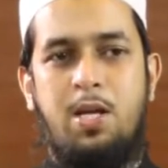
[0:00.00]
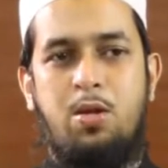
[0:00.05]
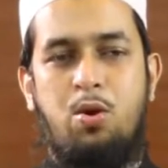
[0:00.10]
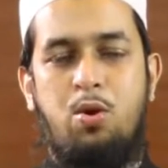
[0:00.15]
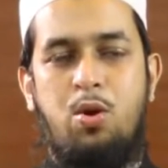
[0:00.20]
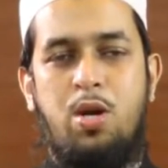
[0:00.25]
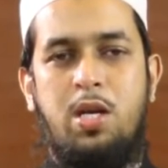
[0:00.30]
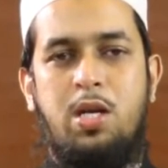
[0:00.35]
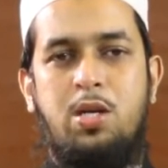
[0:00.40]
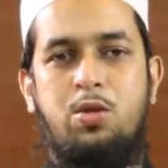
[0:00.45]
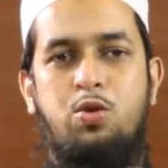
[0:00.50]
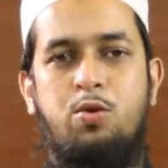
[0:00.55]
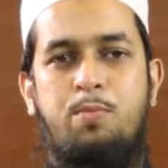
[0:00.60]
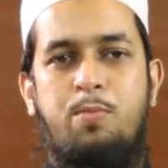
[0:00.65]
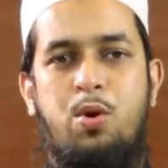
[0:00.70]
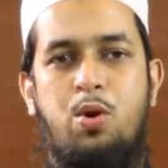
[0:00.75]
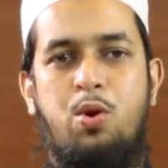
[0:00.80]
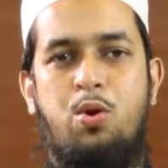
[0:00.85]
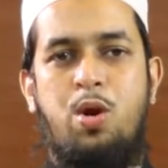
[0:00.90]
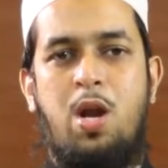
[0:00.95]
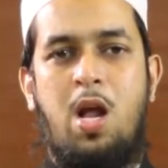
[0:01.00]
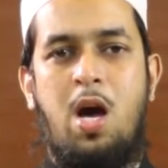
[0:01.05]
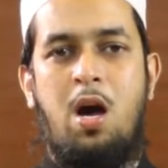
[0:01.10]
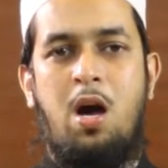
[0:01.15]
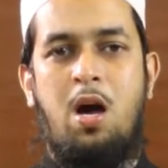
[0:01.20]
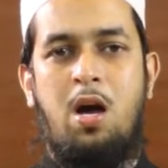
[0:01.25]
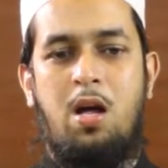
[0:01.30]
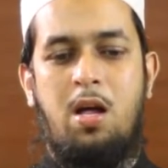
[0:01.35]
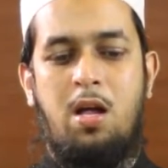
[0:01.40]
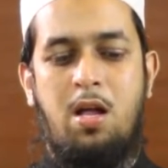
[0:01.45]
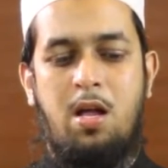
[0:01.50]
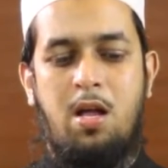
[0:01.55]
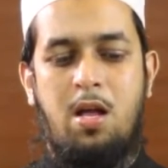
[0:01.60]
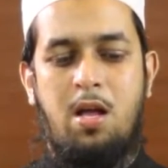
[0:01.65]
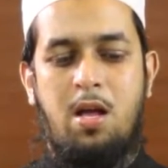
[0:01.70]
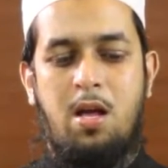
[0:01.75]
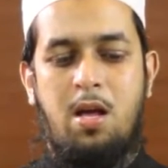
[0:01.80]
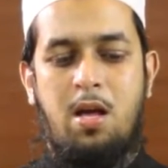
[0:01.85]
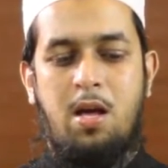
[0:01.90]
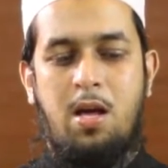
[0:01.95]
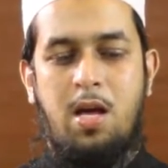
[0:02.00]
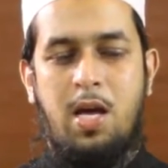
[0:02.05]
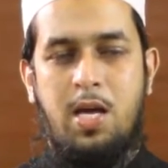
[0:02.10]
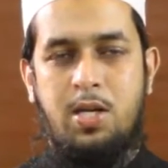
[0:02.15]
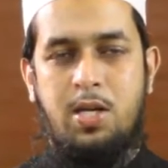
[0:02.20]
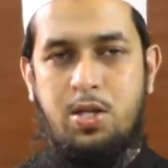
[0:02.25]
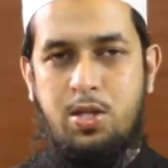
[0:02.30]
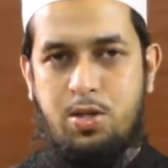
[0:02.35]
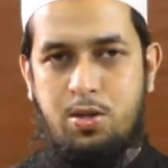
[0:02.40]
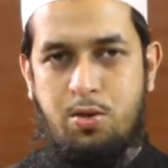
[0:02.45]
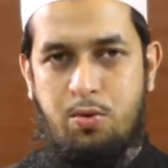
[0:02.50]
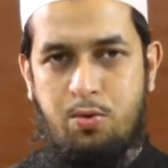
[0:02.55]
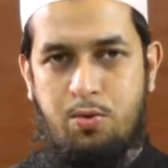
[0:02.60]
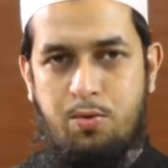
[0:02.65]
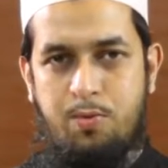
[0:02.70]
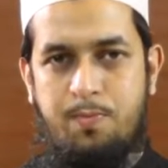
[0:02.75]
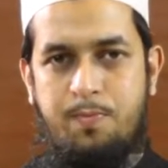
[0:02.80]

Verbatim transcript: এ ধরনের কিছু বর্ণনা এসেছিল